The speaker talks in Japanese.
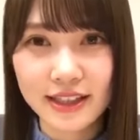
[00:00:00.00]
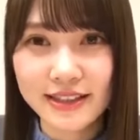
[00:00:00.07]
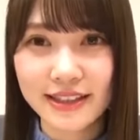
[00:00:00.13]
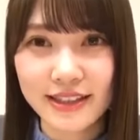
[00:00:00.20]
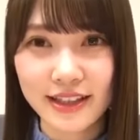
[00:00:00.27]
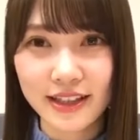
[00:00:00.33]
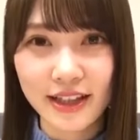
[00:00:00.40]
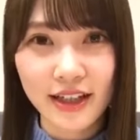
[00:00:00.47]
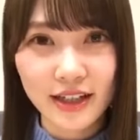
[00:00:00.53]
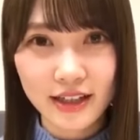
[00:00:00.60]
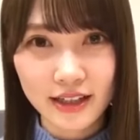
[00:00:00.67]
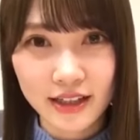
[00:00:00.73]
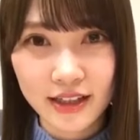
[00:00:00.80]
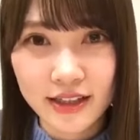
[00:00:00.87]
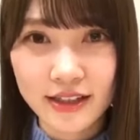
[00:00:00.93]
ダサダだ、
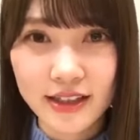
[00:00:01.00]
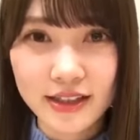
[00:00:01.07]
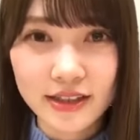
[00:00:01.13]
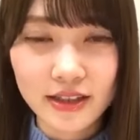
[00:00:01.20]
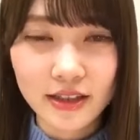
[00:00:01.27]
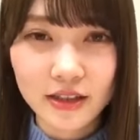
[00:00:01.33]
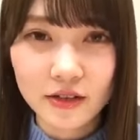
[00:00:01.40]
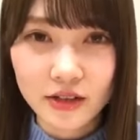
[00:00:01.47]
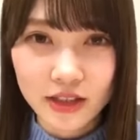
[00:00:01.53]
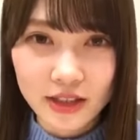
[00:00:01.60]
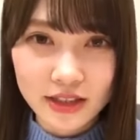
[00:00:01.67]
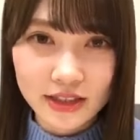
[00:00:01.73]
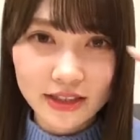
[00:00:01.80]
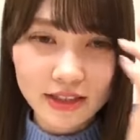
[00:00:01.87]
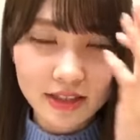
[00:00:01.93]
ダサダの
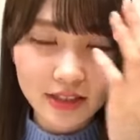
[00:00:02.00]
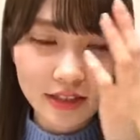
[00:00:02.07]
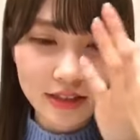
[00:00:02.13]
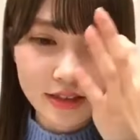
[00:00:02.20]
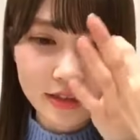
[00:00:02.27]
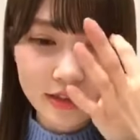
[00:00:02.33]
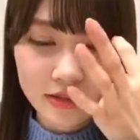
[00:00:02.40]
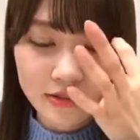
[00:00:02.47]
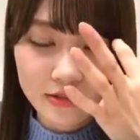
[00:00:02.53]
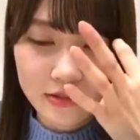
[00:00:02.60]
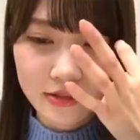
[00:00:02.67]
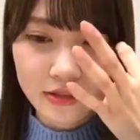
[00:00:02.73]
話したかったの。